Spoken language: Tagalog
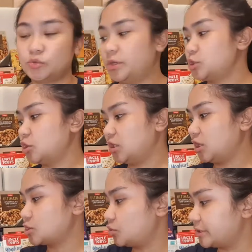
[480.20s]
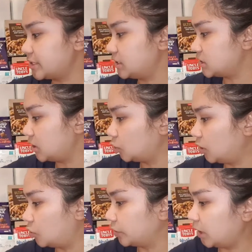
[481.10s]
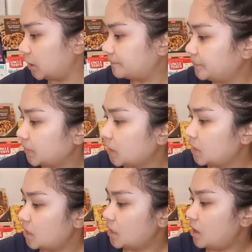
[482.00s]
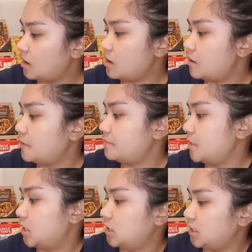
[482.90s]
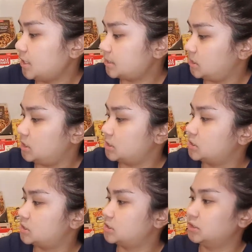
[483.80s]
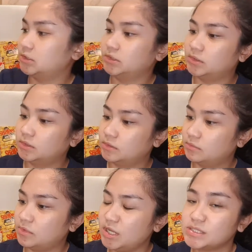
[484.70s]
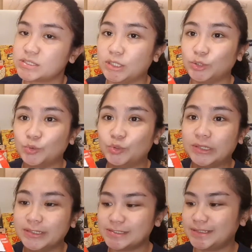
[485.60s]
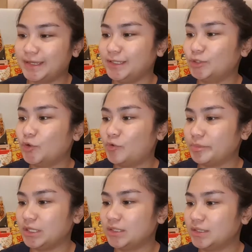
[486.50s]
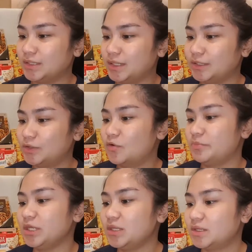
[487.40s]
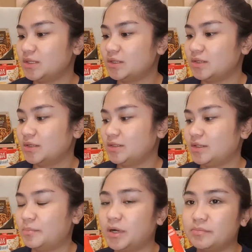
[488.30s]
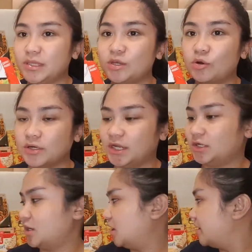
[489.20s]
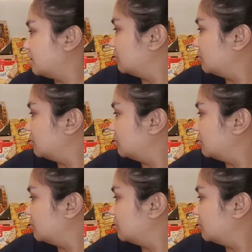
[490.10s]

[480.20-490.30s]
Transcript: so medyo inayos ko na sila sa likod ng unti. Um, next is instant noodles na Indomie. Indomie? Ng mga mee goreng na ano.